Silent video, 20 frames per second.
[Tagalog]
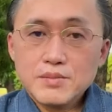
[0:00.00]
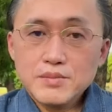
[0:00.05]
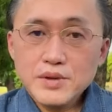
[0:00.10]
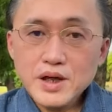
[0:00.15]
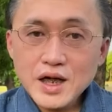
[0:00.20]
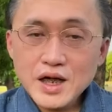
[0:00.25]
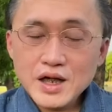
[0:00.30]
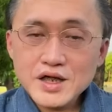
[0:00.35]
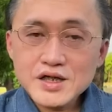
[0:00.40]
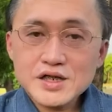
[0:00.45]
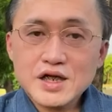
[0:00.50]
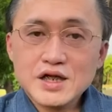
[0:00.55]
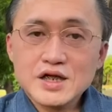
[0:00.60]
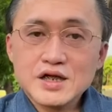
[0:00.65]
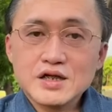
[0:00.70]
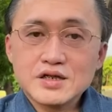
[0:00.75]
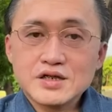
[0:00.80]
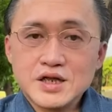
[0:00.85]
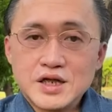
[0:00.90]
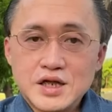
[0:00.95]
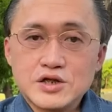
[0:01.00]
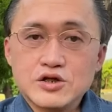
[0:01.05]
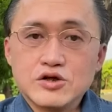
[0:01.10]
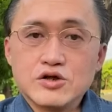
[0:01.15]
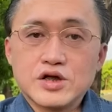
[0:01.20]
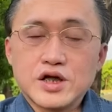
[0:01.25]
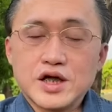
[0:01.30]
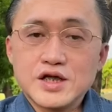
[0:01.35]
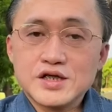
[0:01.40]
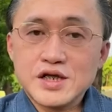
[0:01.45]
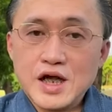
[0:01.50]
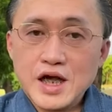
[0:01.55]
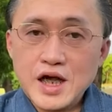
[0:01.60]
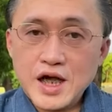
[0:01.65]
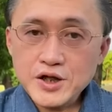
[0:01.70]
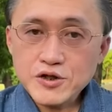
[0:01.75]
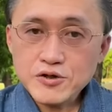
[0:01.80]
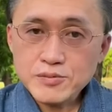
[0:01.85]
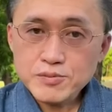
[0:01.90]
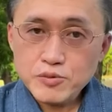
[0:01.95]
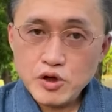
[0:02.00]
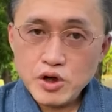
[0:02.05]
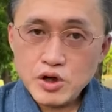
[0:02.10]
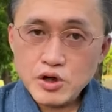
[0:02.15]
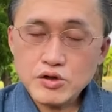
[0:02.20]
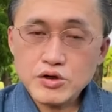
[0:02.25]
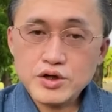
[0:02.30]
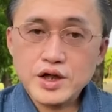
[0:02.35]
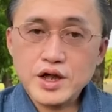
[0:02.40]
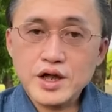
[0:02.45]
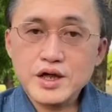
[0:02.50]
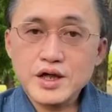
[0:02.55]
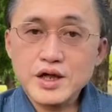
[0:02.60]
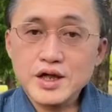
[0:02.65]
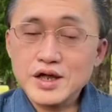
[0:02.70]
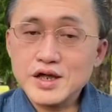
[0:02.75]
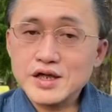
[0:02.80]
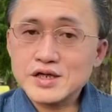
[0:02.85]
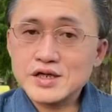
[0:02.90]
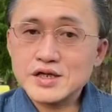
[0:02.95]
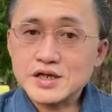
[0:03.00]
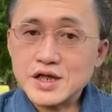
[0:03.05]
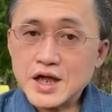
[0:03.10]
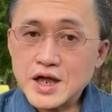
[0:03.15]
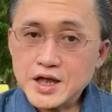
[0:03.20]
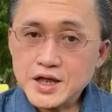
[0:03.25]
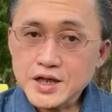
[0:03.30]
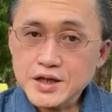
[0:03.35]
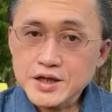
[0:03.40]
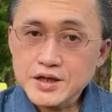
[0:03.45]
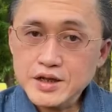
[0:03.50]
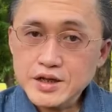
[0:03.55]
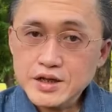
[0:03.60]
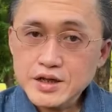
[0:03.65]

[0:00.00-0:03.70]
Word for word: bilang isang senador ay isang ayon po ako na i-extend